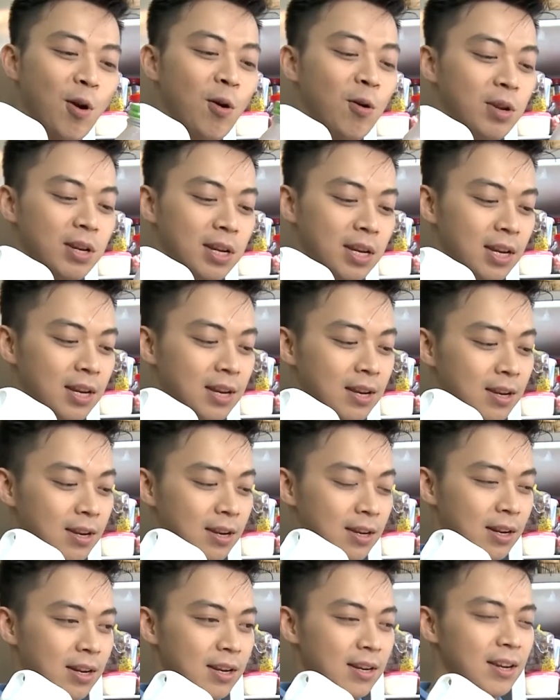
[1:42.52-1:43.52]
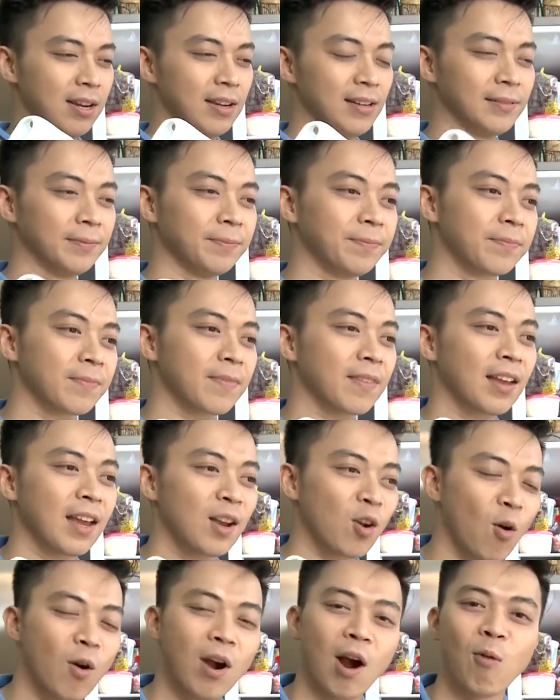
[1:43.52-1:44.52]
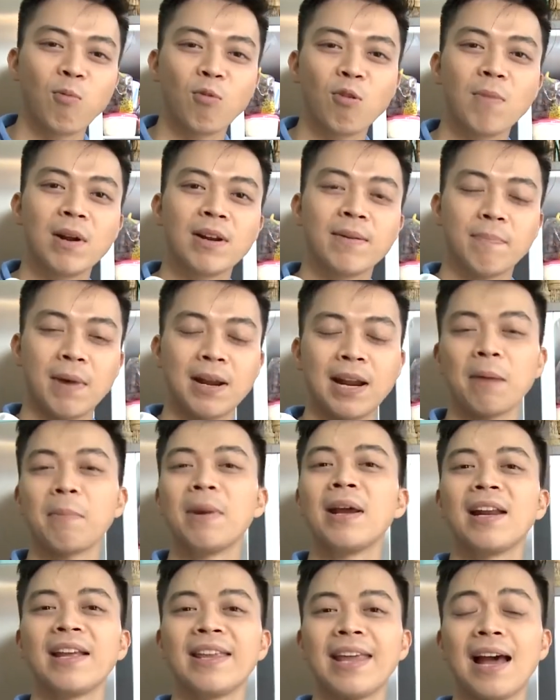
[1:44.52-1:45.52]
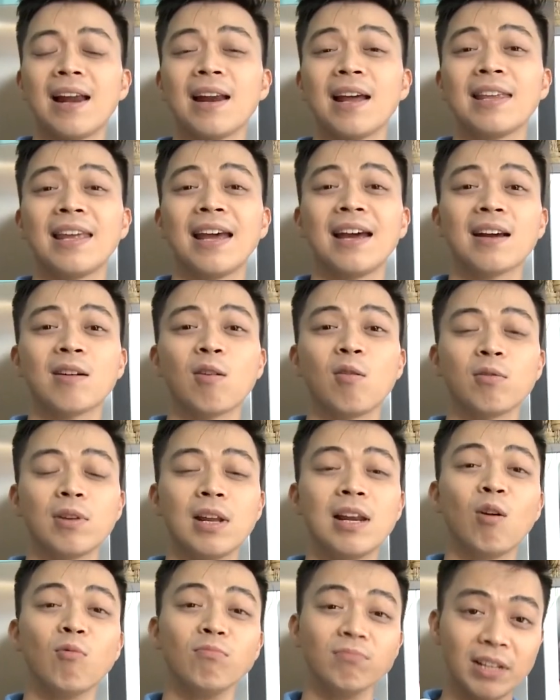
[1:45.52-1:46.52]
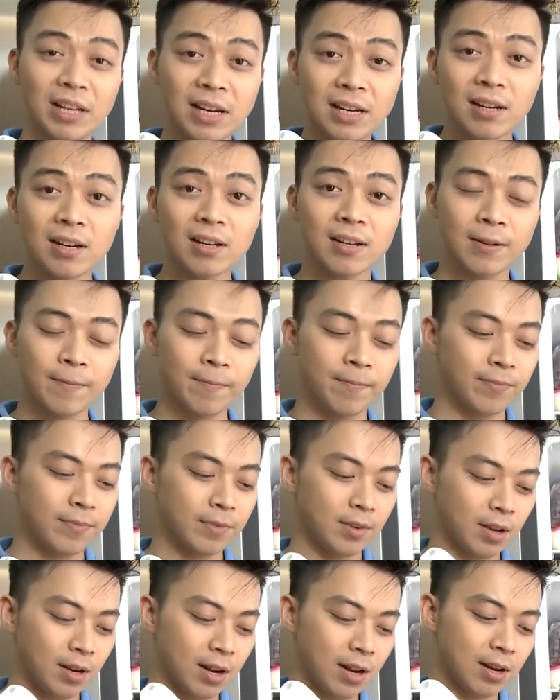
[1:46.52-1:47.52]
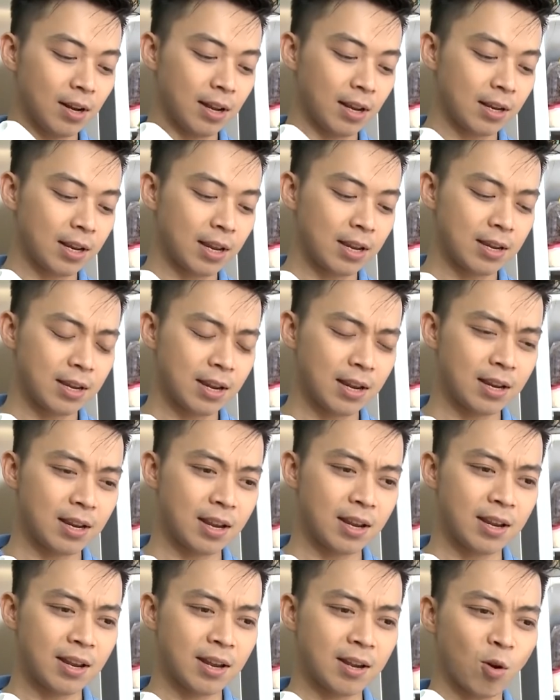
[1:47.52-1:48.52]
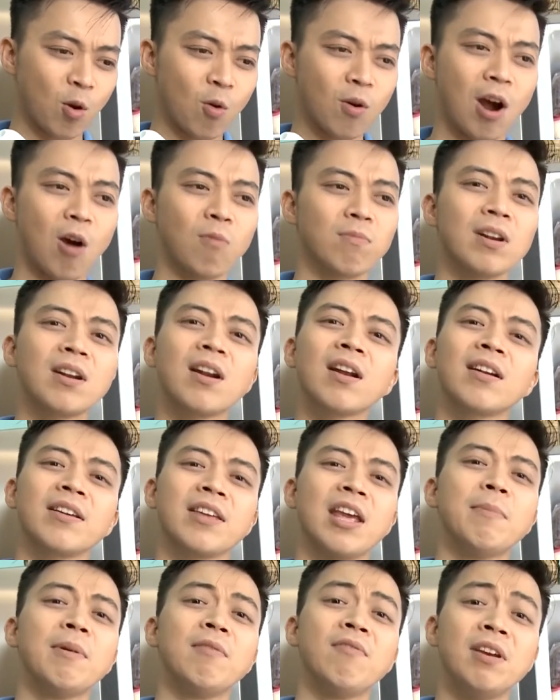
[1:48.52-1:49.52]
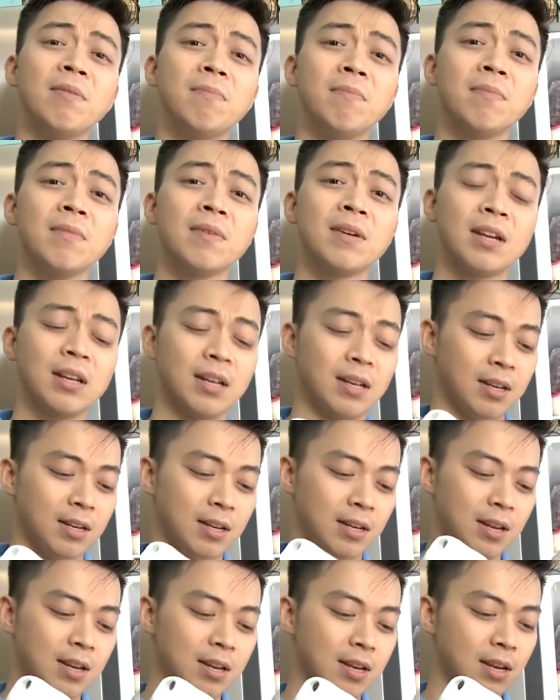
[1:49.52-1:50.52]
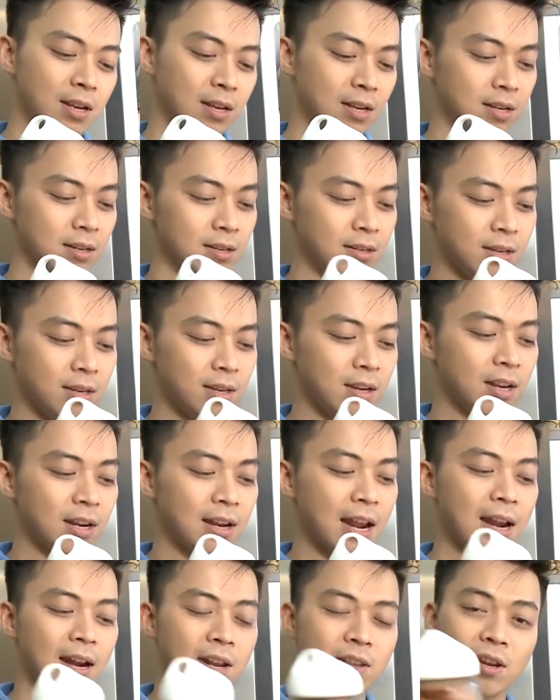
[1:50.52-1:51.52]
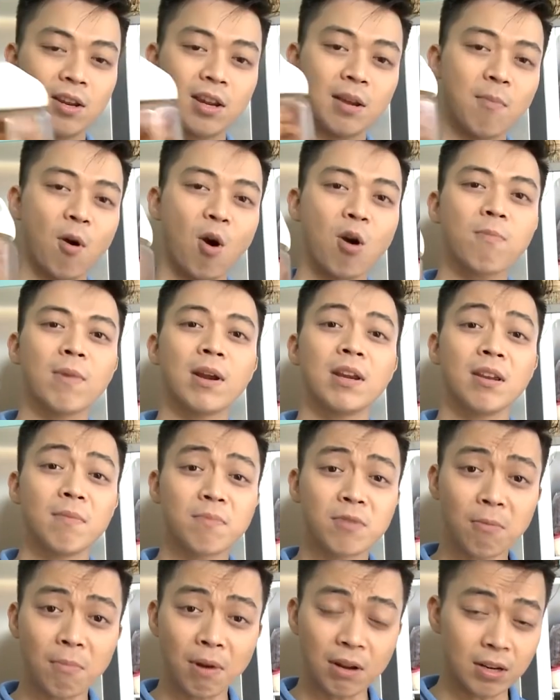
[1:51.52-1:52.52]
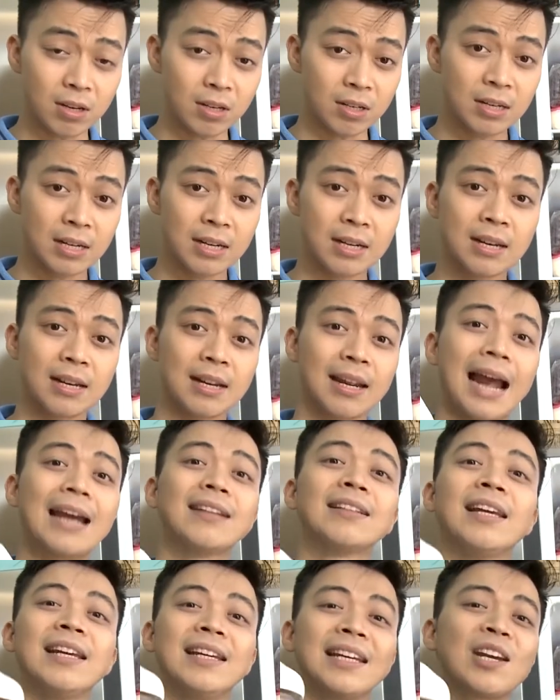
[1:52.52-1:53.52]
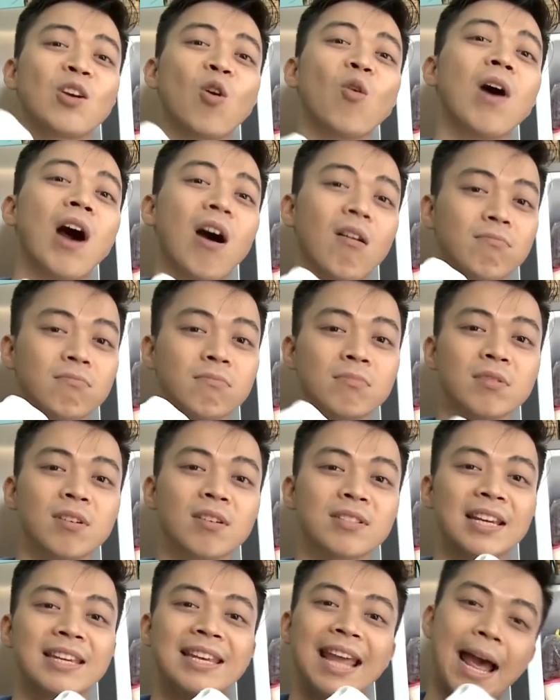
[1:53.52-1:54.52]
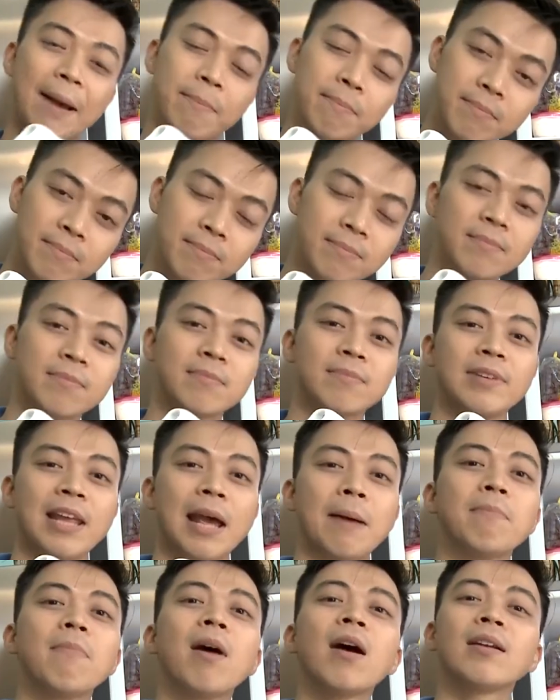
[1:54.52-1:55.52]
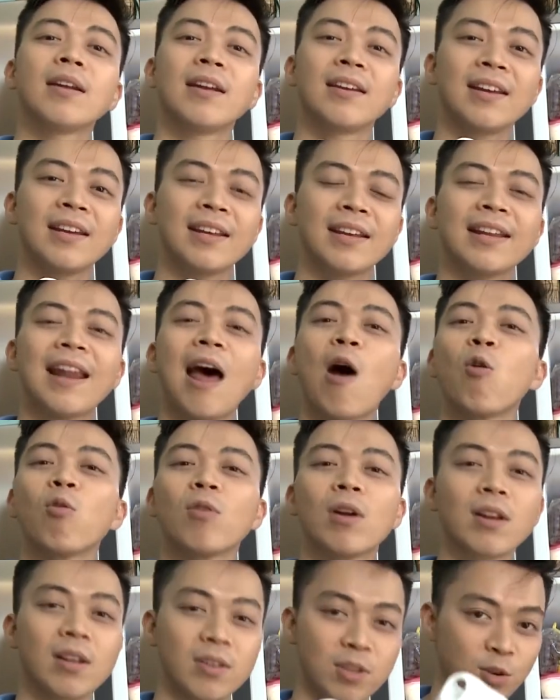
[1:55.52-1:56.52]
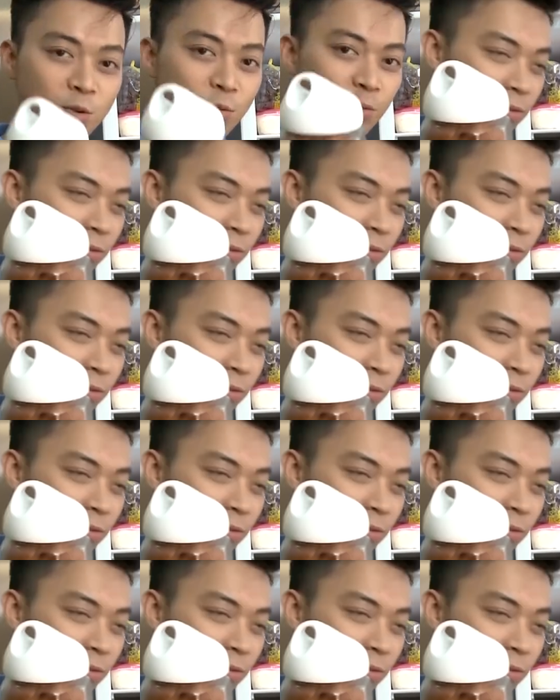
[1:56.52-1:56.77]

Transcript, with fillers: rồi thì ờ, cái cổ họng của mình mà đặc biệt là nhã là nhã còn đi lùng tiếng nữa cho nên là cái cái cái cổ họng nó rất là dễ bị viêm thì ờ, những đây là những cái món mà giúp cho mình cải thiện cái cổ họng nó sẽ giảm giảm bớt đi cái cái đau rất là nhiều